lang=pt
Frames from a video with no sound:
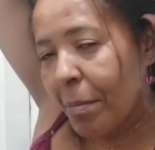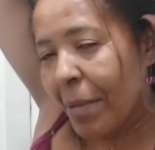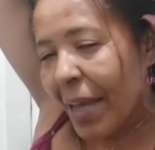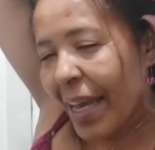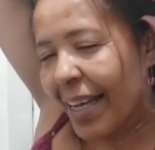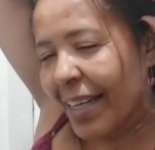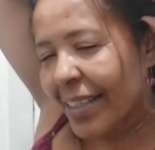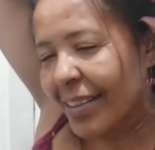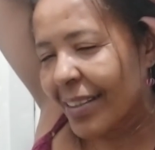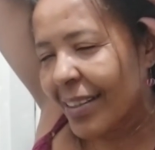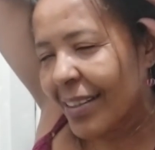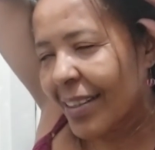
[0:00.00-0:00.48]
Minha
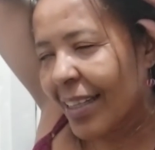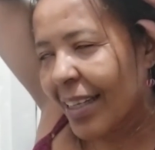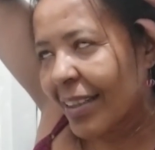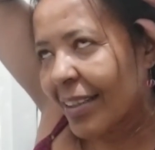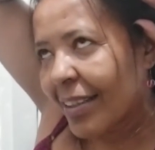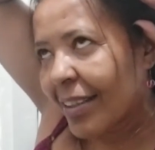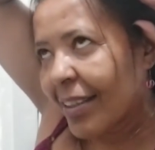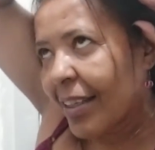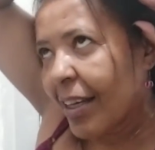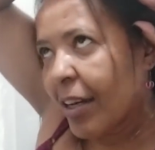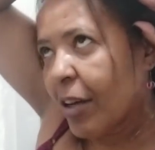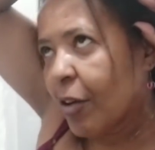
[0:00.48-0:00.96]
casa tá
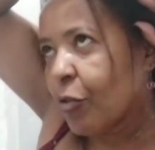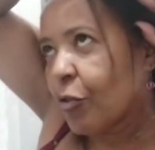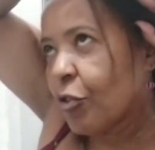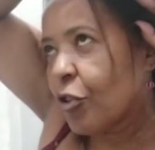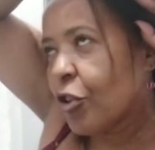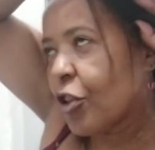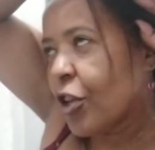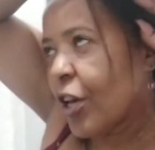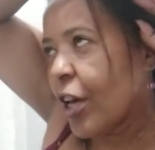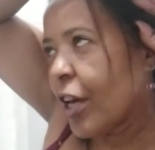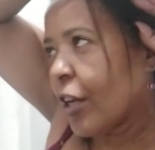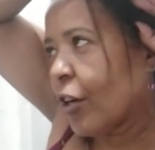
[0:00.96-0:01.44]
tão
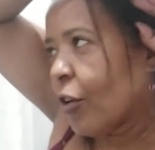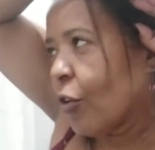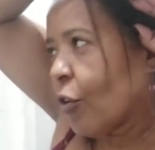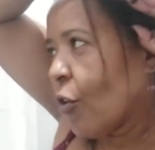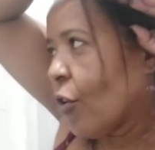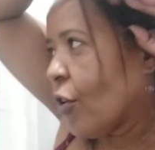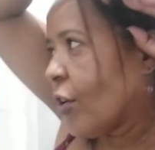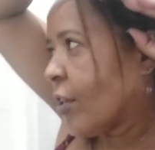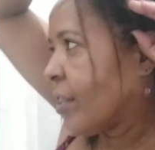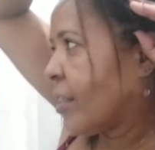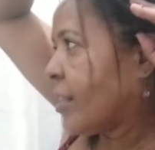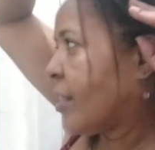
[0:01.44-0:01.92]

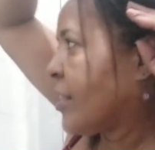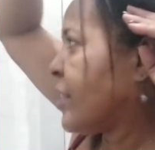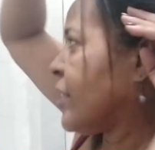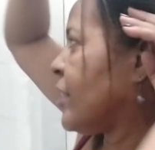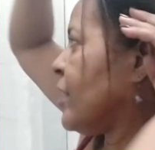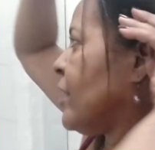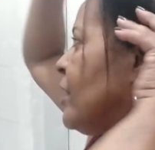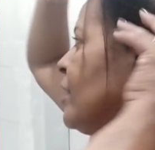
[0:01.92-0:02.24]
cheirosa.